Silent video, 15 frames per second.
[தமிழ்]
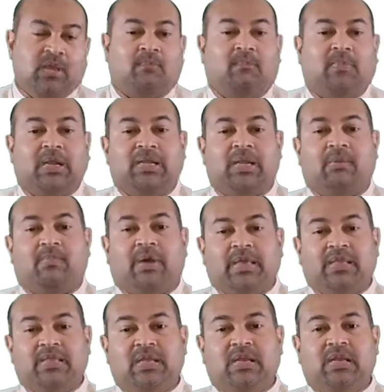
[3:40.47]
மண்டலம்
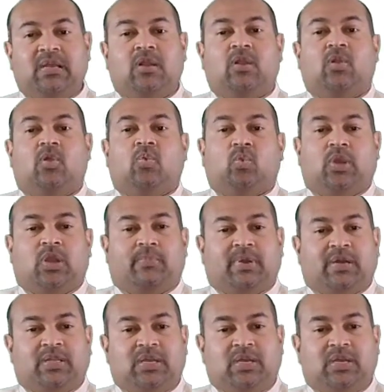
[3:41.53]
ஐந்தில் உள்ள
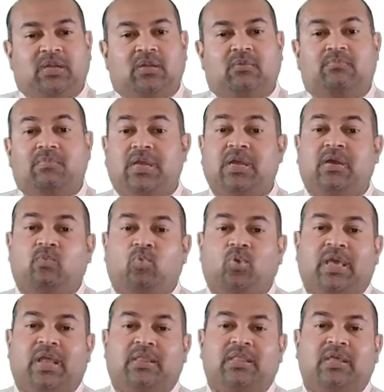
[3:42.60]
பகுதிகள் மிக
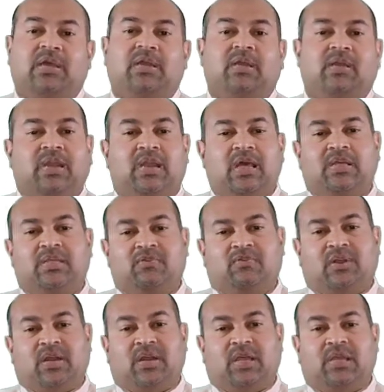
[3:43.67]
உயர்ந்த நில
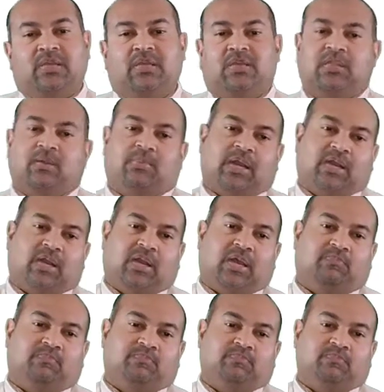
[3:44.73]
அதிர்வுகளை எதிர்பார்க்கலாம்
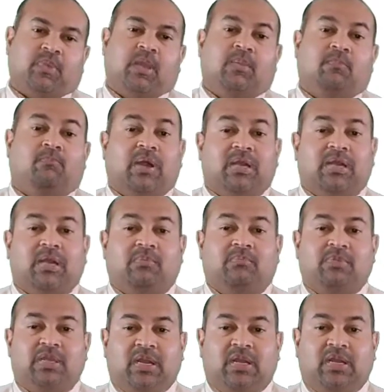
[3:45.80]
மண்டலம்
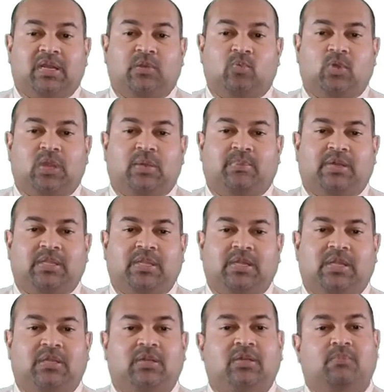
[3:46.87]
இரண்டில் உள்ள
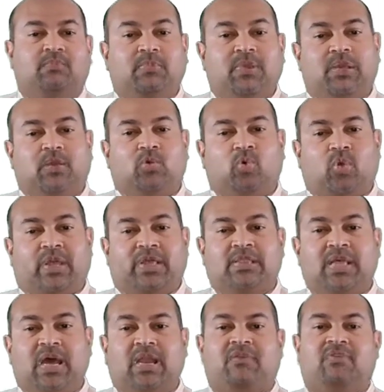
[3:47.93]
பகுதிகள் மிக குறைந்த
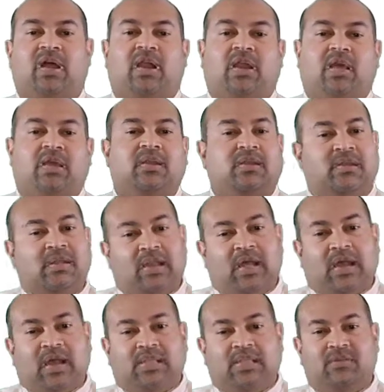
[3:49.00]
அளவிலான நில
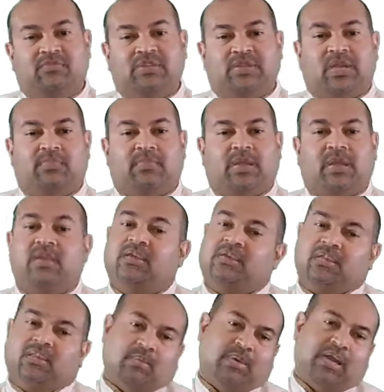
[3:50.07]
அதிர்வுத்தன்மையை
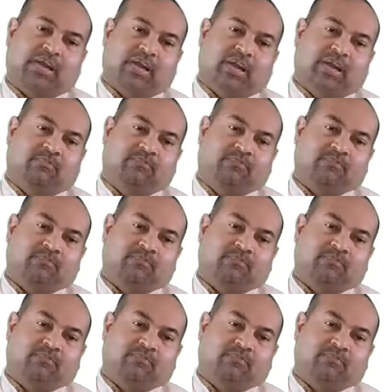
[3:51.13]
எதிர்பார்க்கலாம்